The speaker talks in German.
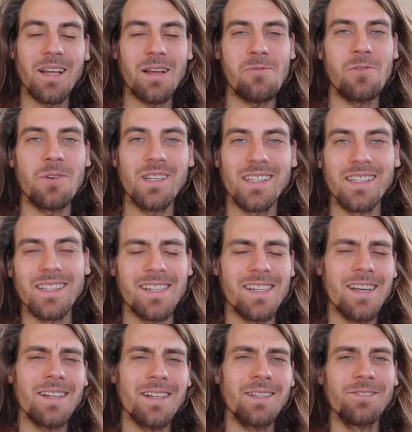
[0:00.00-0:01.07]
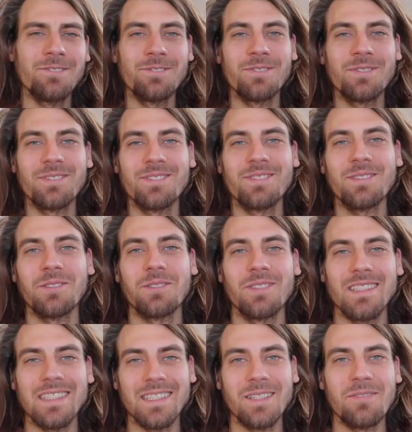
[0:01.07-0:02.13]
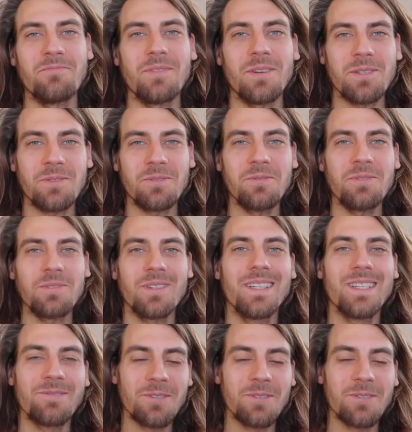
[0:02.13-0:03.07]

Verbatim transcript: abonniere den Kanal und dann mach's gut.